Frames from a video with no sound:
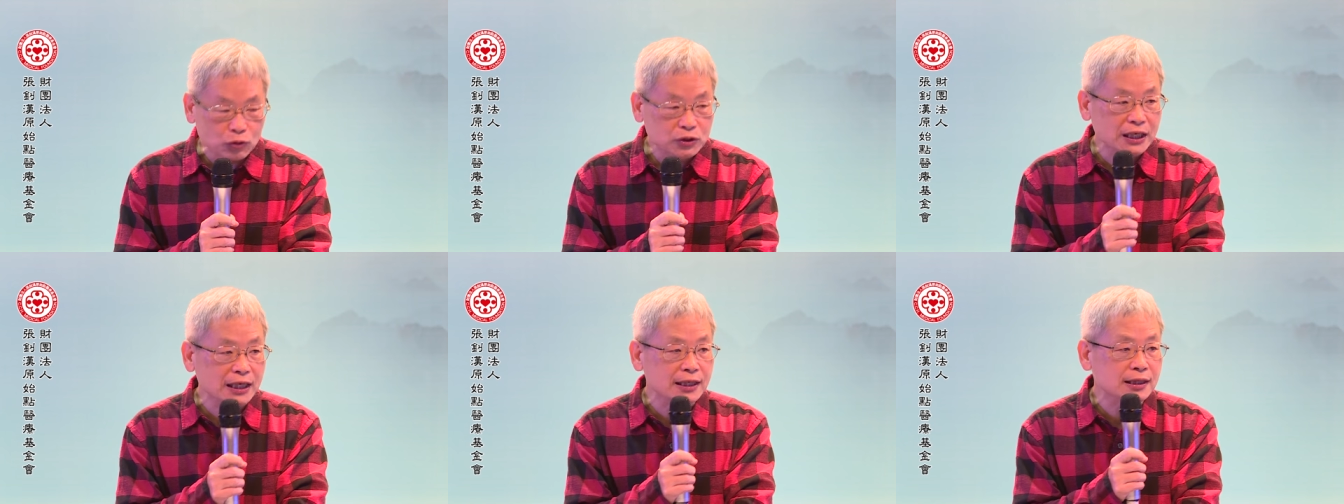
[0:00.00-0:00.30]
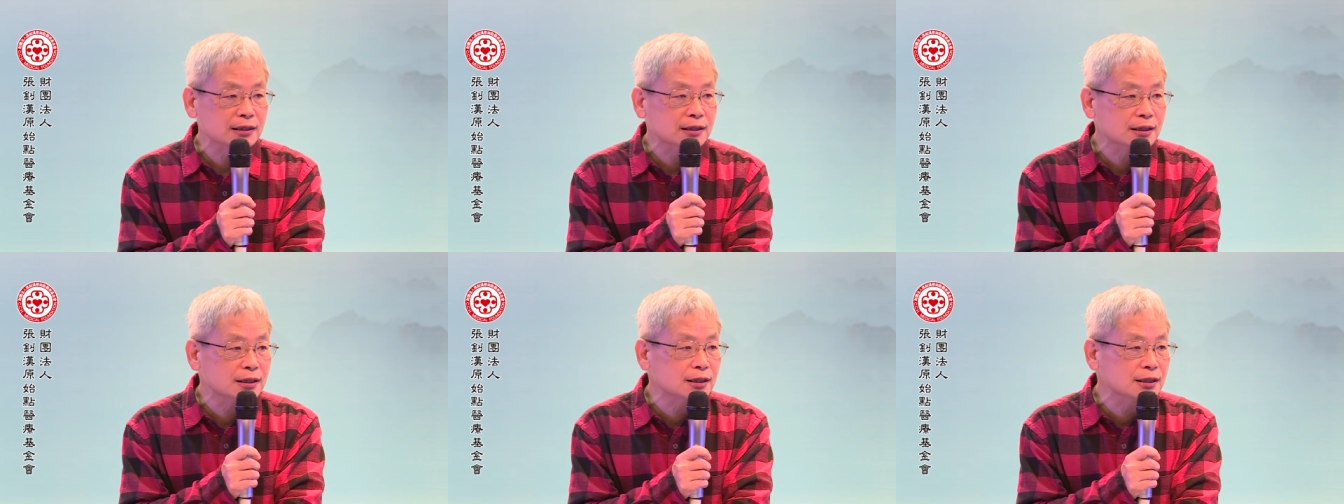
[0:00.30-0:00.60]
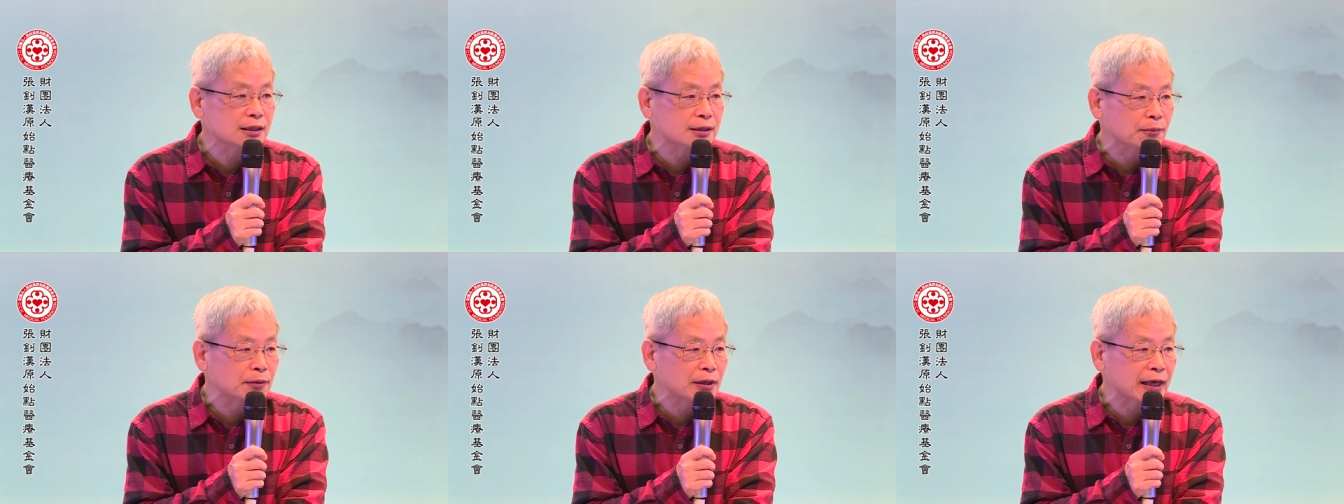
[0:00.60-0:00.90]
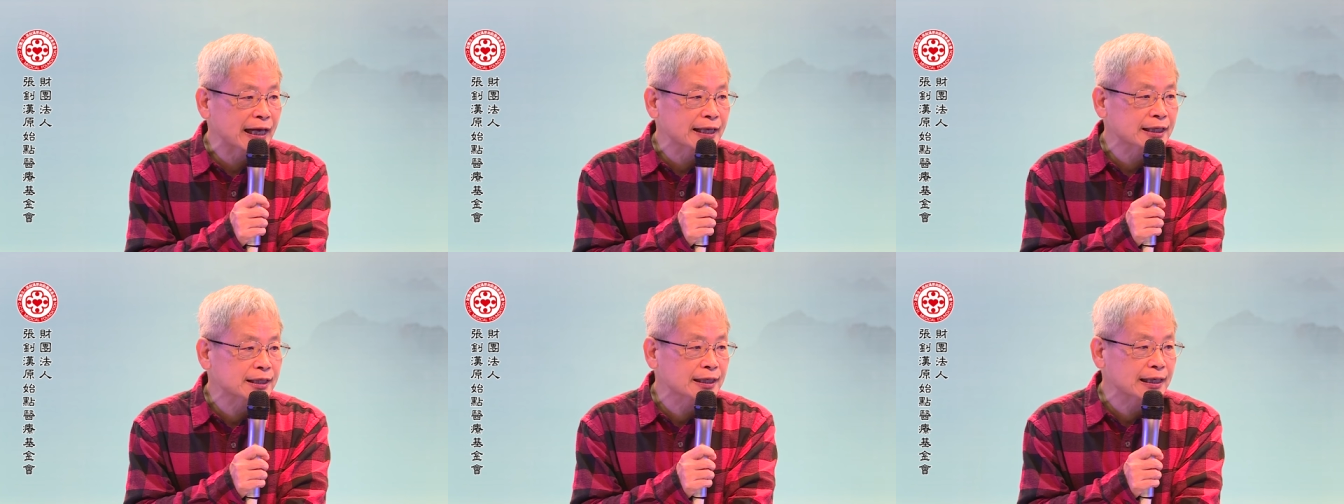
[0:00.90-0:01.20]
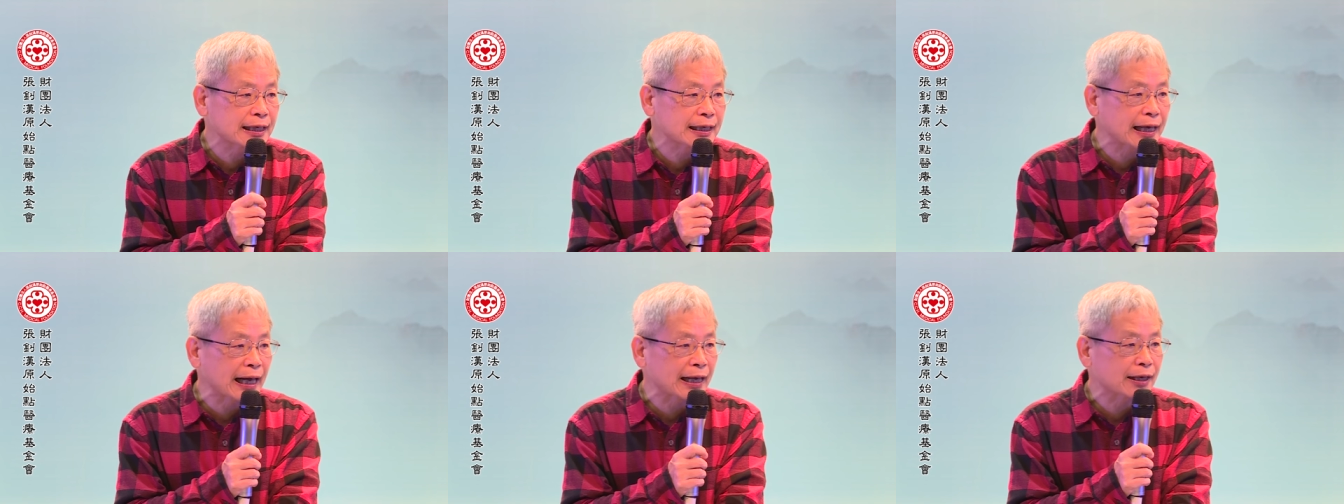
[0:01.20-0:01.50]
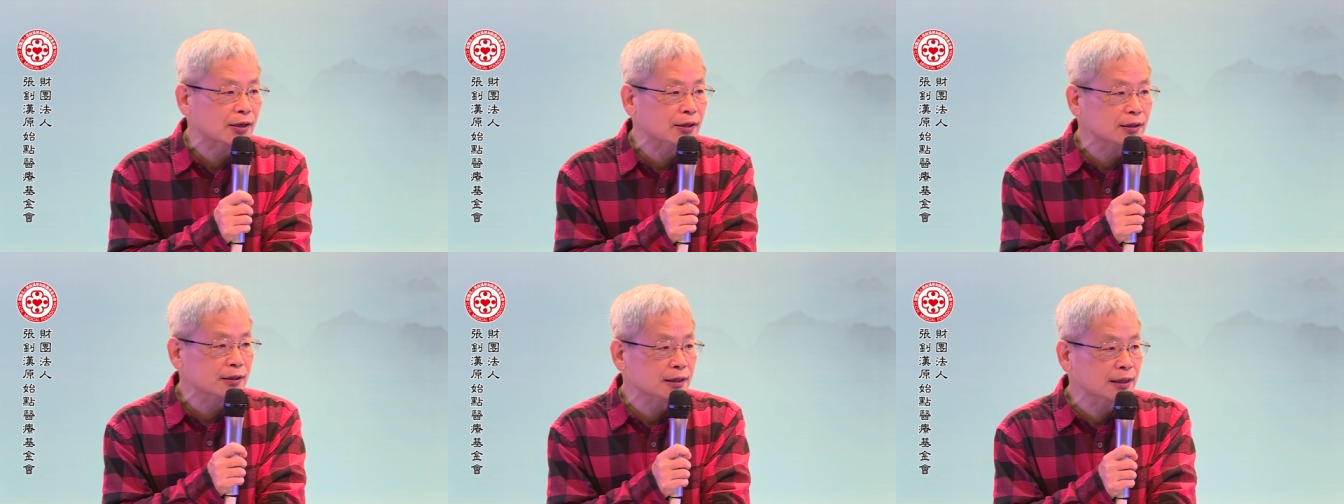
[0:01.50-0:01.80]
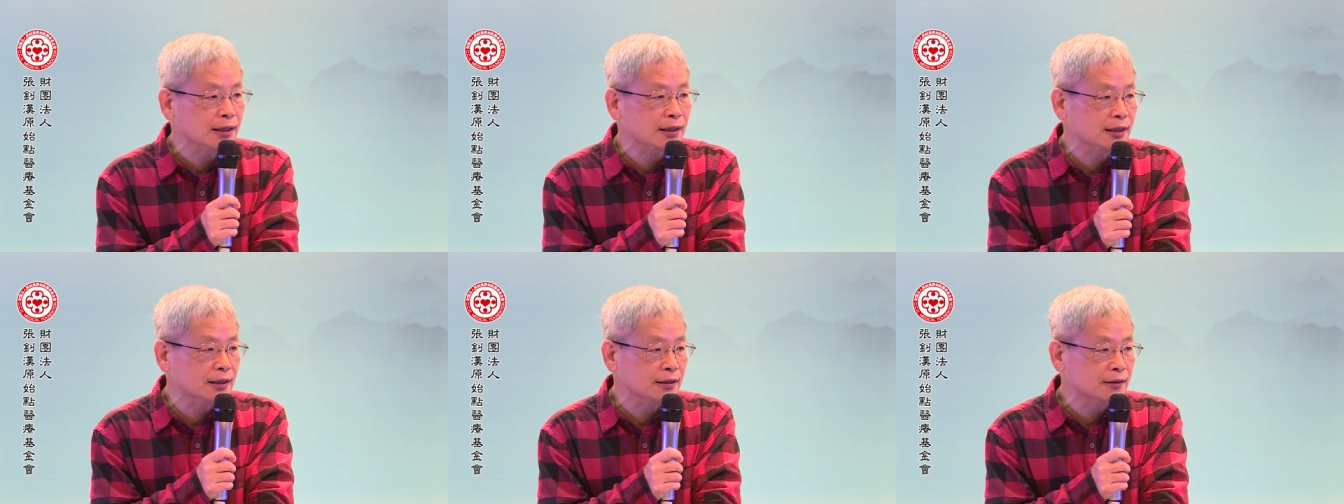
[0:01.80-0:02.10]
健是怎么来
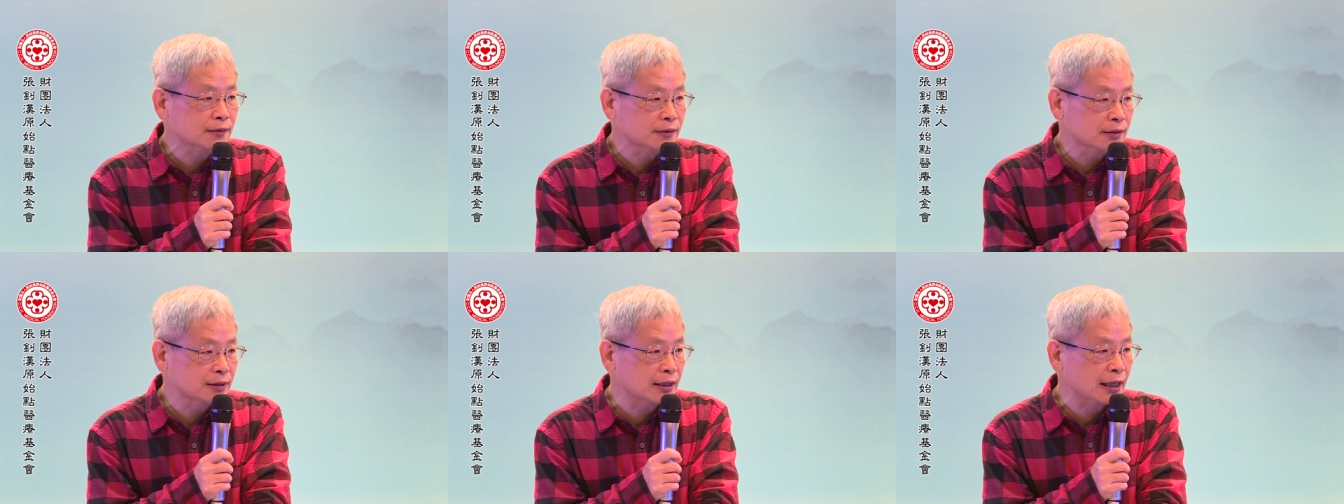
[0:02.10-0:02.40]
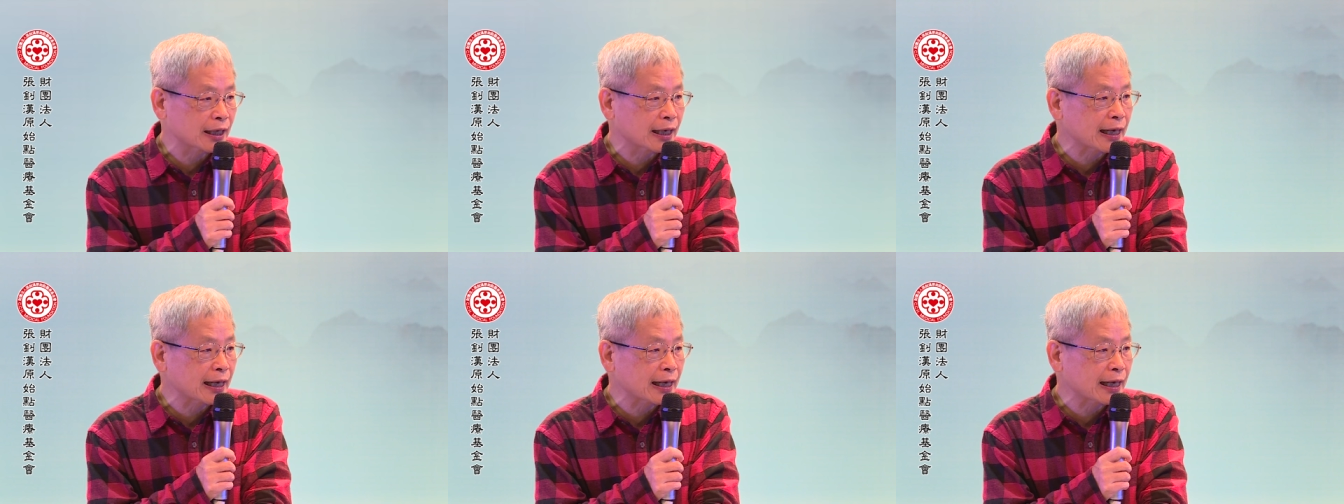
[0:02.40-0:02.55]
的